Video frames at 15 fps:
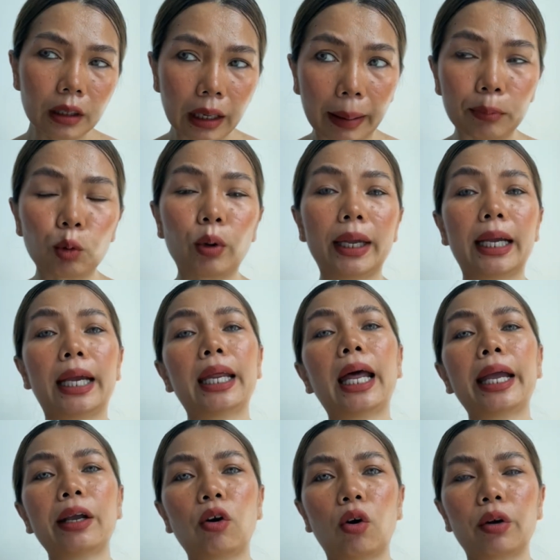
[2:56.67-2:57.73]
กับตัวเองให้ได้
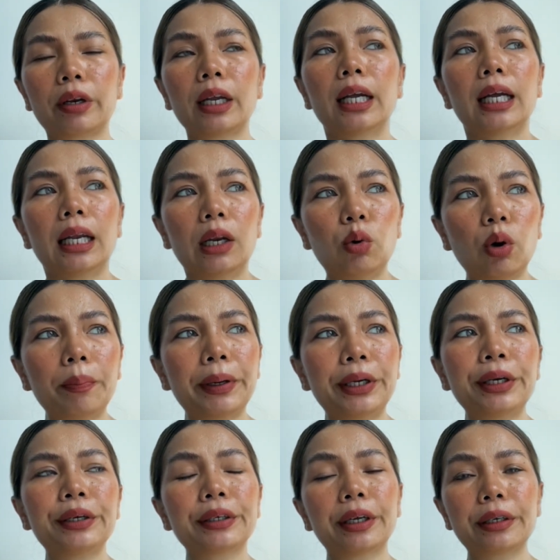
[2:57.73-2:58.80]
ก่อนรวมไป
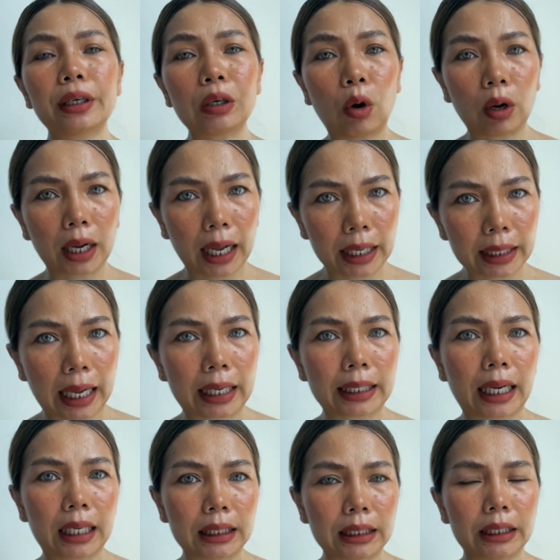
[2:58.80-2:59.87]
ถึงในเรื่องของการงาน
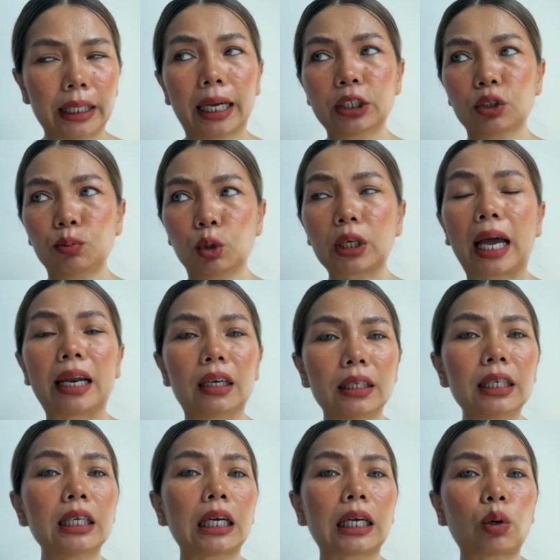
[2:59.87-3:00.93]
การเงินอ่ะสมมติการเรื่
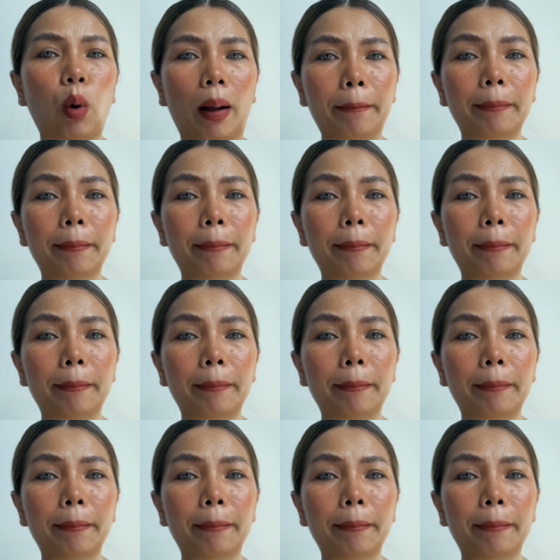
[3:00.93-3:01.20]
องความ